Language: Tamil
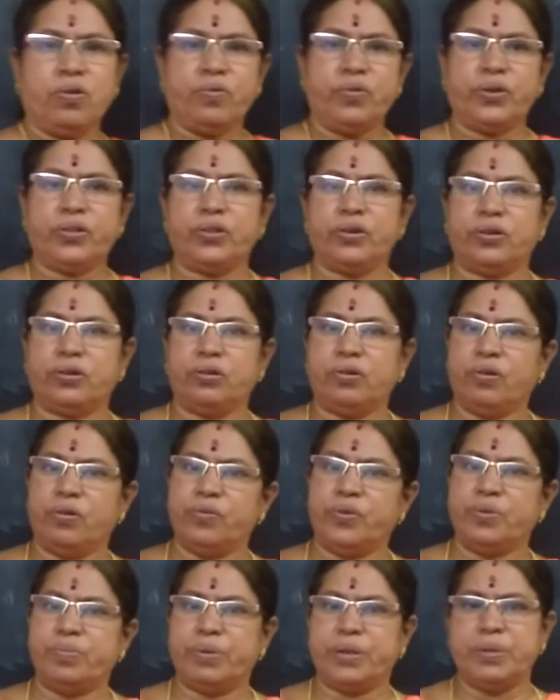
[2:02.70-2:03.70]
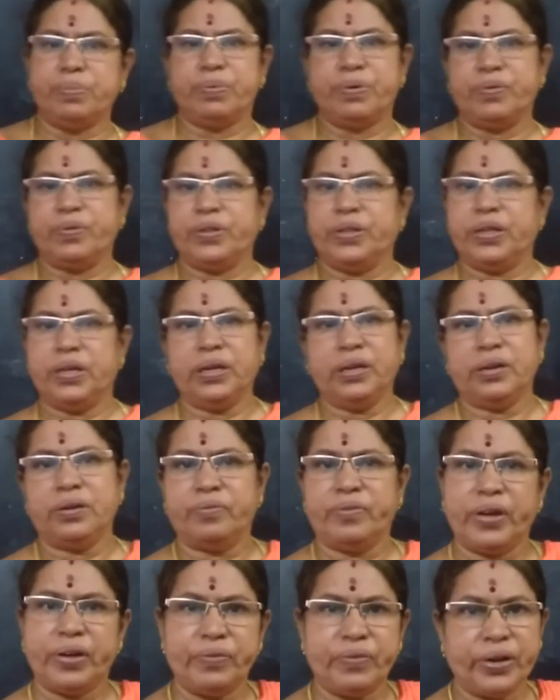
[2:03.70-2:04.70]
ஒவ்வொருத்தருக்கும் ஒவ்வொரு மதிப்பெண் வந்து
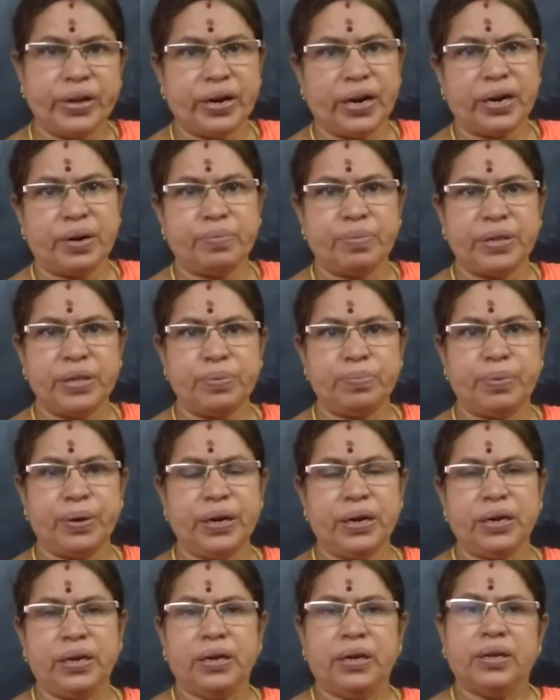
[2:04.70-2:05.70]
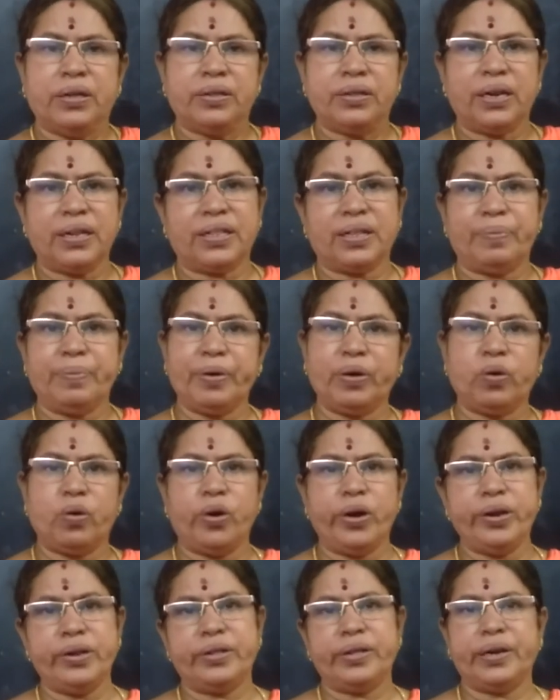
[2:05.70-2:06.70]
வெவ்வேறான மதிப்பெண் சில சமயம்
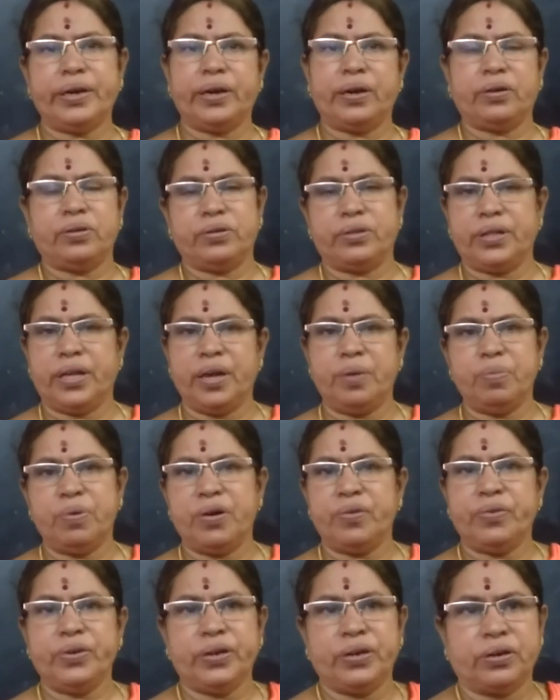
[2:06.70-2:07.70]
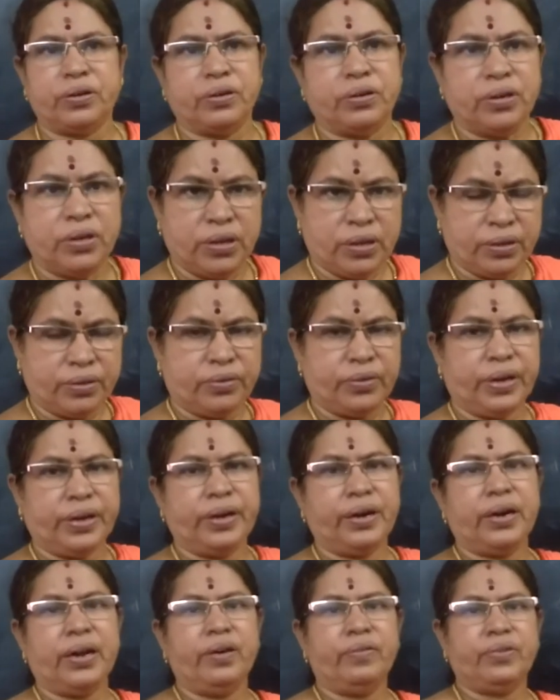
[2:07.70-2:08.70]
கோயின்சைட் ஆகும் சேமாகவும் இருக்கும்
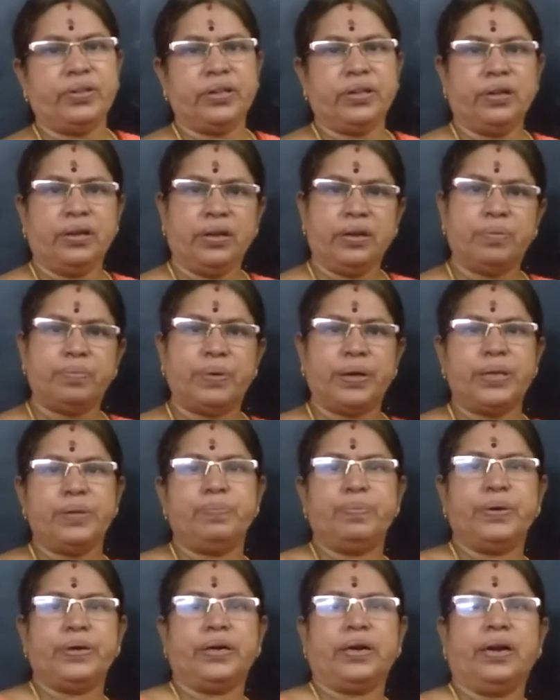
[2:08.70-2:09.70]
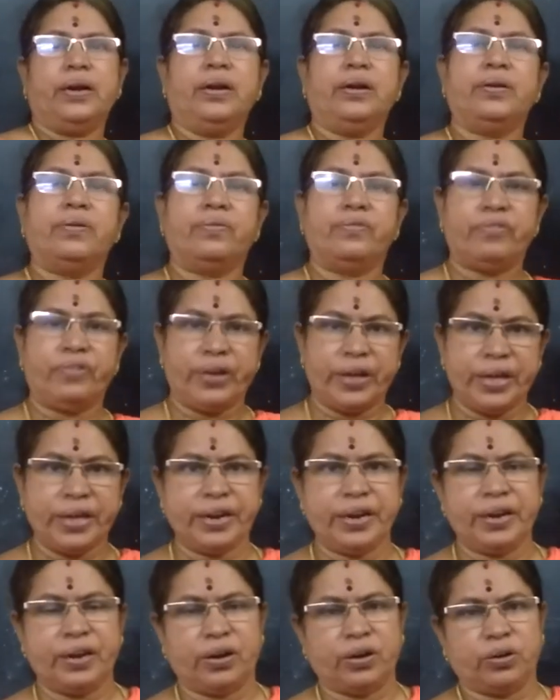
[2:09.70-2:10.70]
ஜென்ரலாக வந்து மதிப்பெண்கள்
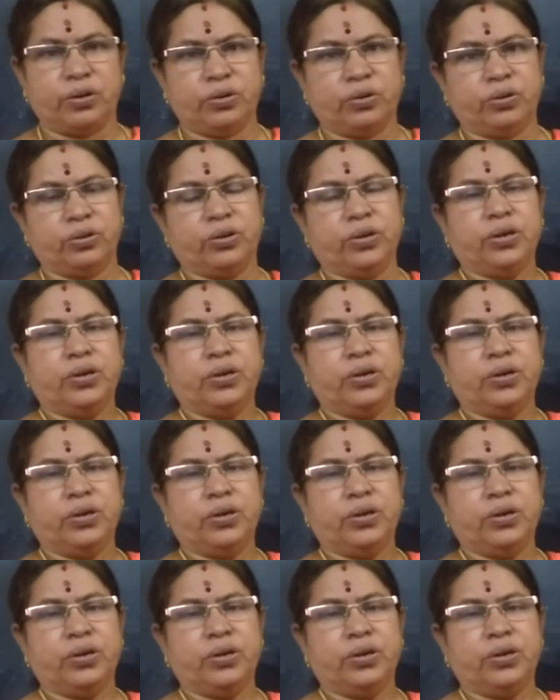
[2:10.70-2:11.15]
வேரி ஆகும்